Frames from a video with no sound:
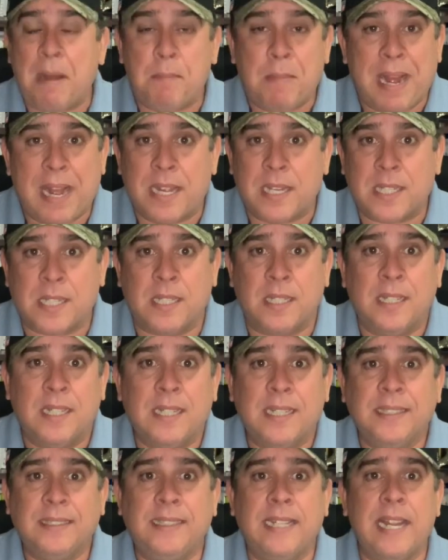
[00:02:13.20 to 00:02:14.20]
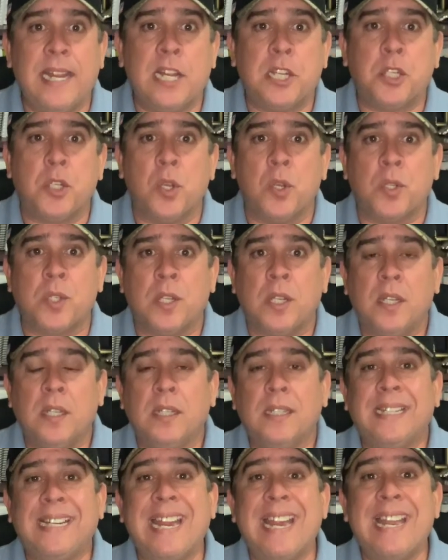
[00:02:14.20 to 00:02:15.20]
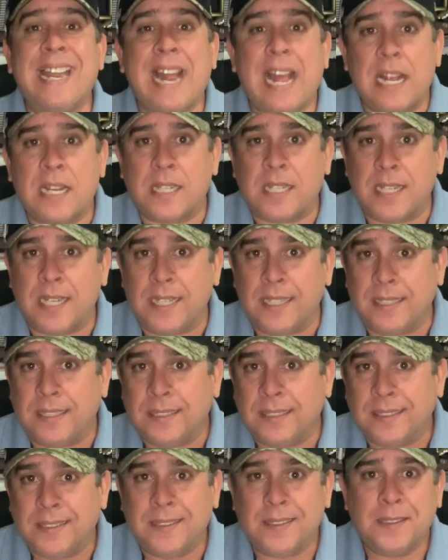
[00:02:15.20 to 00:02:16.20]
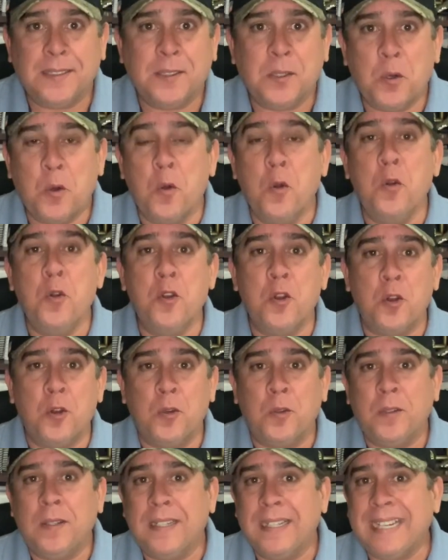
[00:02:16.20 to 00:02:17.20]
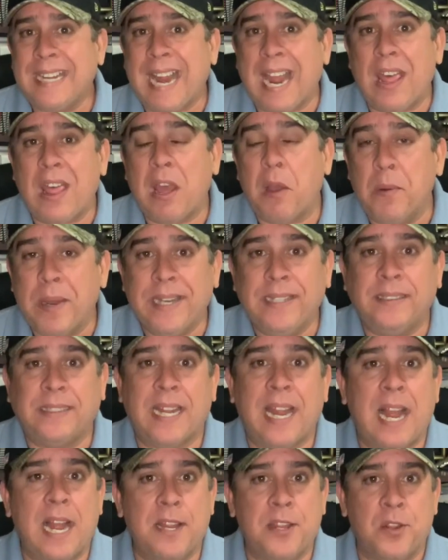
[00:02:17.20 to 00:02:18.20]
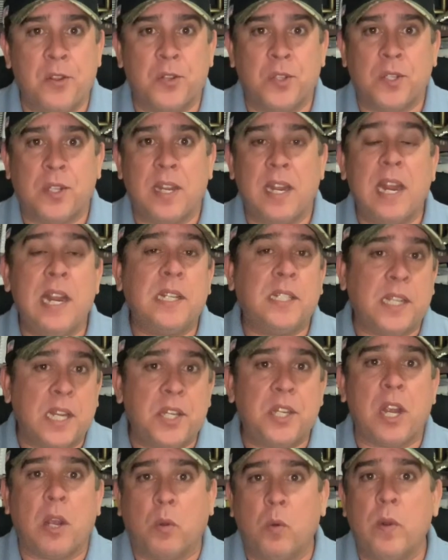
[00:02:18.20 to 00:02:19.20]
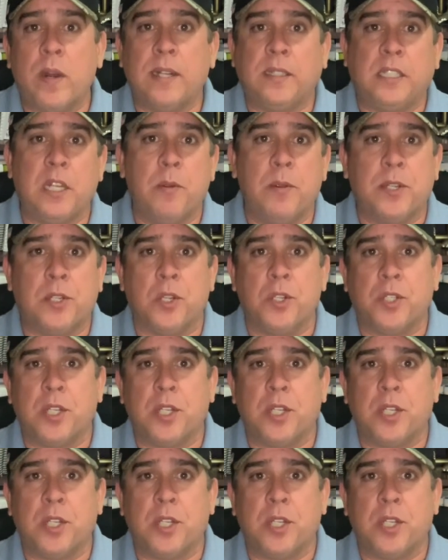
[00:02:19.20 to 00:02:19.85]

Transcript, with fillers: más, de esos que nacen uno cada 20 años. es ella Shakur Stevenson,